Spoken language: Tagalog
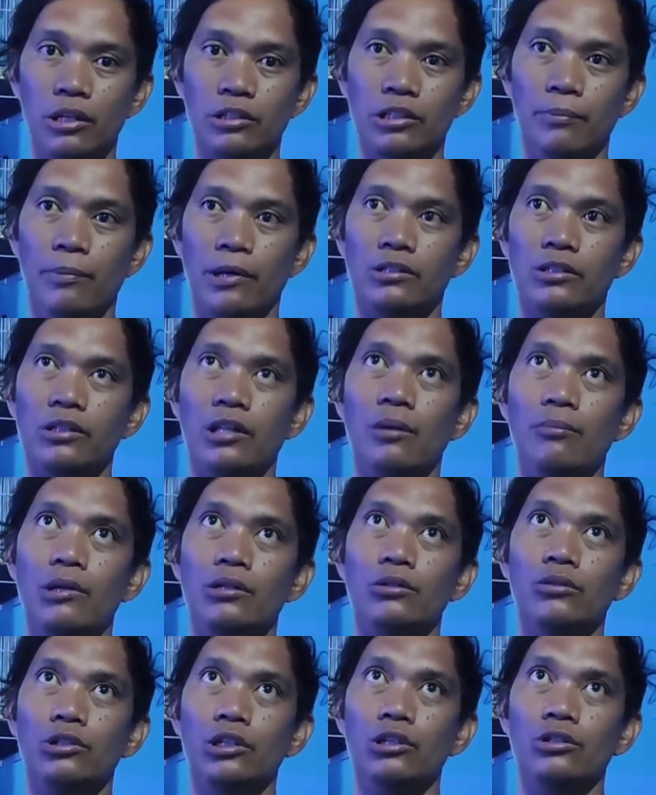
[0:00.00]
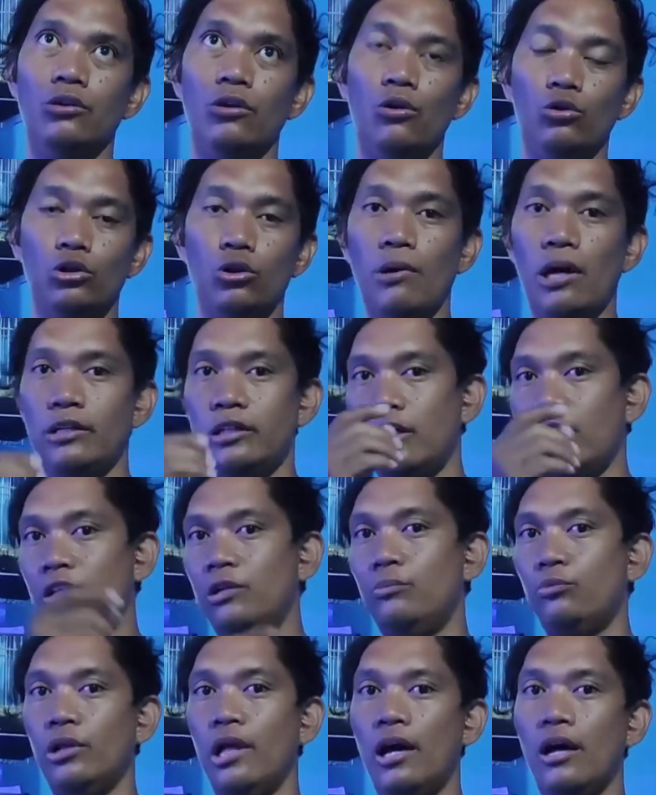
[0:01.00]
Kasi pag sinabing Lutino,
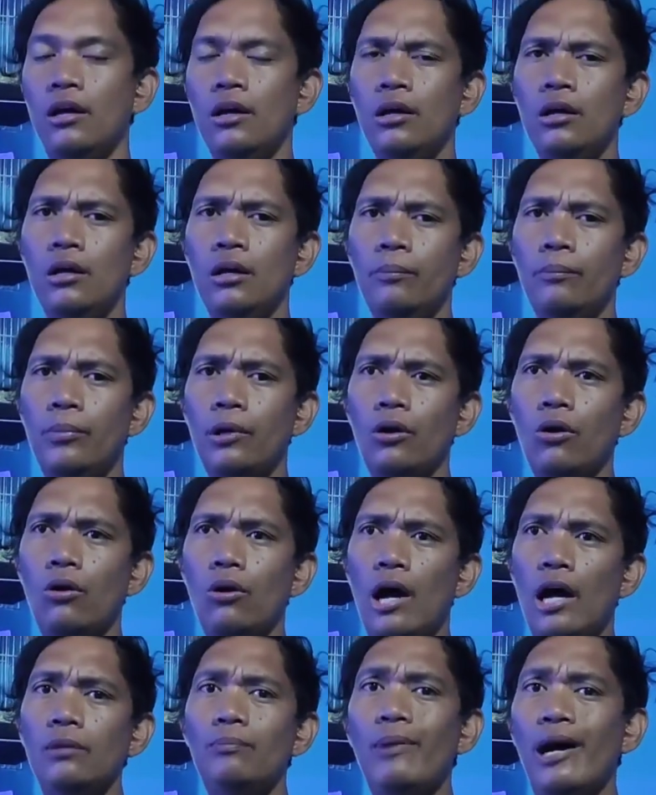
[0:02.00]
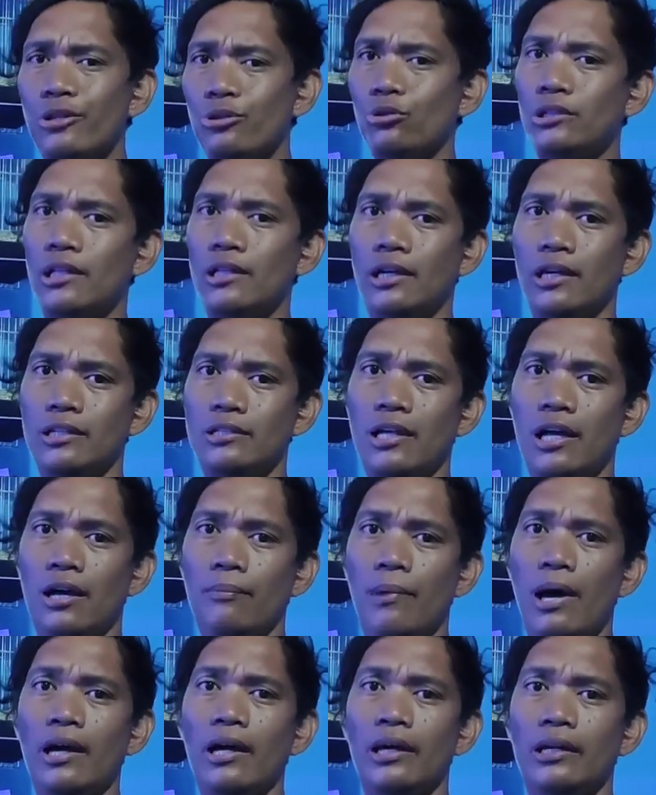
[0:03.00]
automatically pula. Pero albino talaga
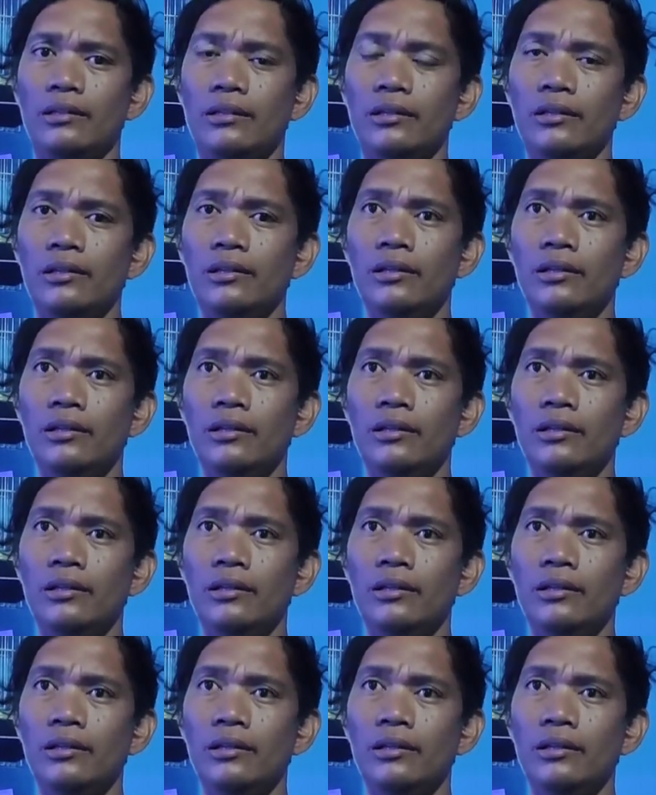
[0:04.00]
siya. Bakit?